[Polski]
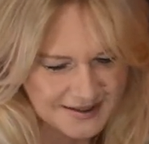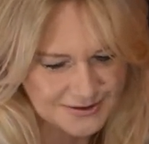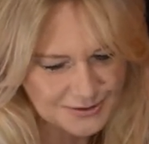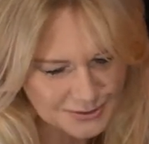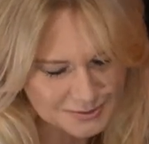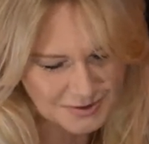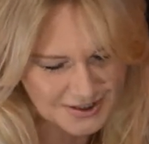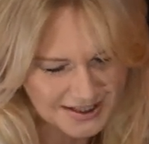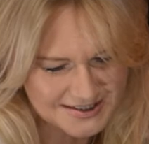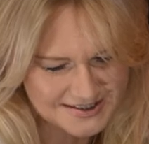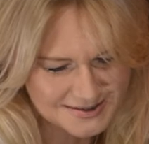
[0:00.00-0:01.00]
No i to
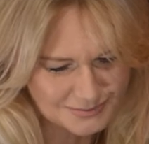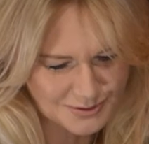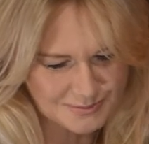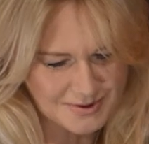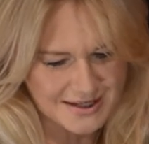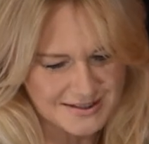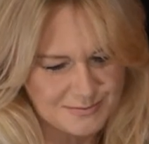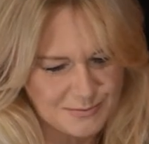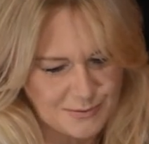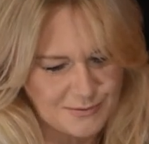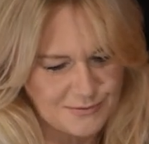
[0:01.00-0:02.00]
spotkanie z tym młodym Alenem
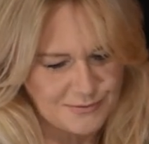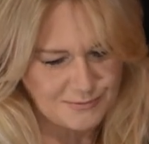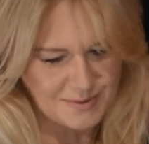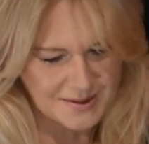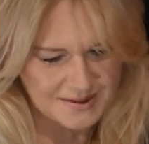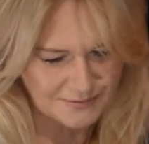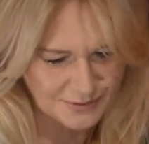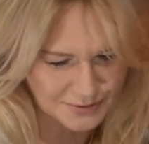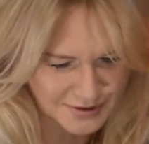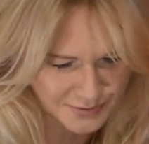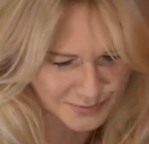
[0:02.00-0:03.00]
było, w, pamiętam, w
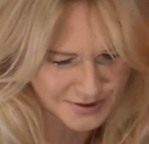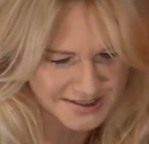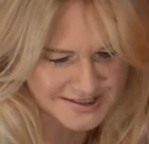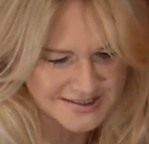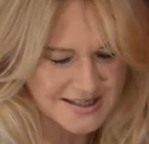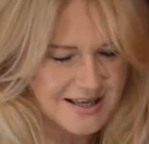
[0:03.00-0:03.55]
hotelu Ritz.